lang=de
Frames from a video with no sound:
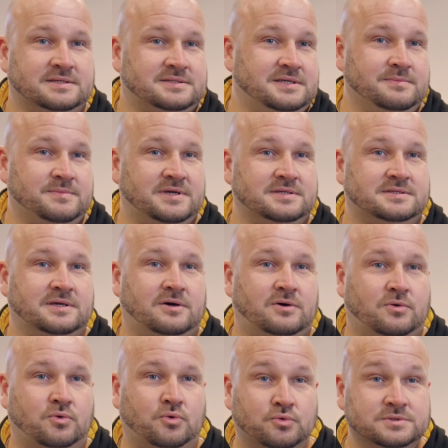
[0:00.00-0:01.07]
Das Thema ist ja
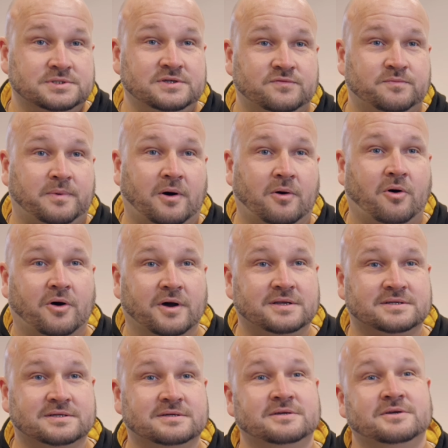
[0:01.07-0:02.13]
auch Tiefbau
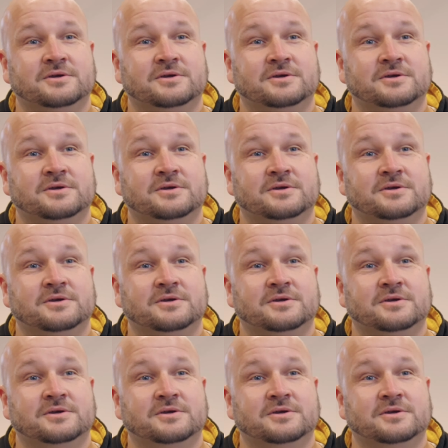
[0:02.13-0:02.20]
heute.